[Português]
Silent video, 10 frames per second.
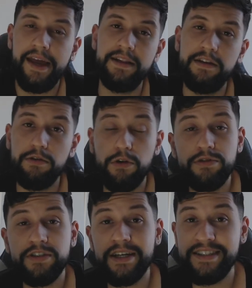Então eu não
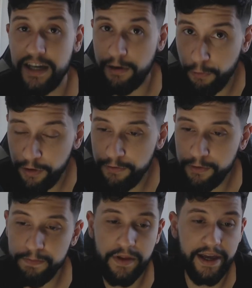consegui assistir ao
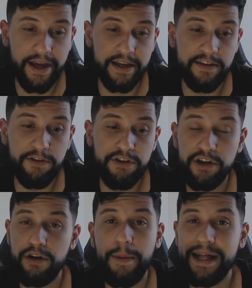vivo. É, esse vídeo
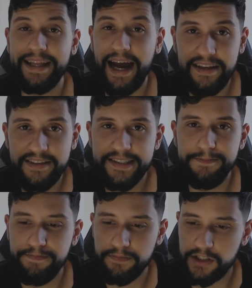aqui não é uma
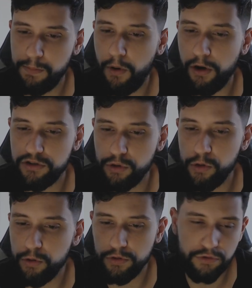análise de
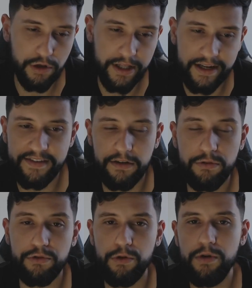pós-jogo, não tô
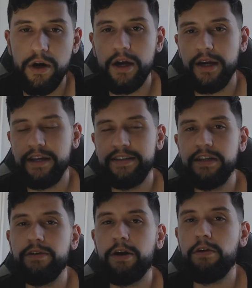analisando o jogo. E
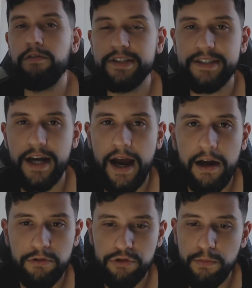sim, eu quero
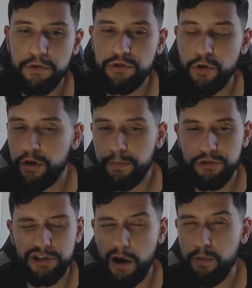conversar sobre o jogo e
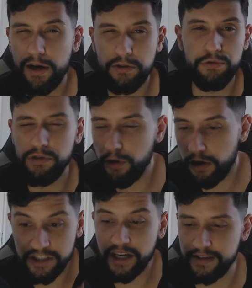puxar algum assunto,
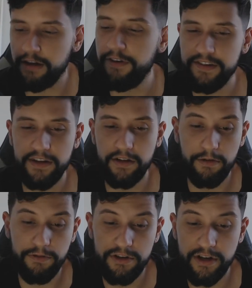igual a gente já tá fazendo,
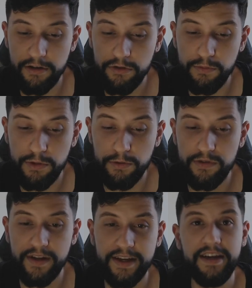né? O vídeo já tem uns
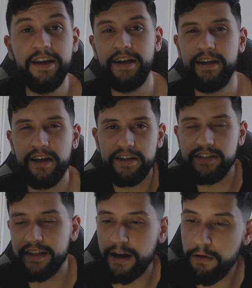minutos aqui e a
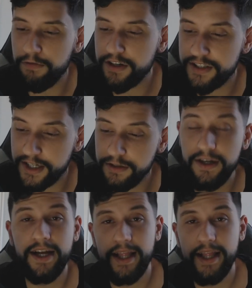gente já tá conversando.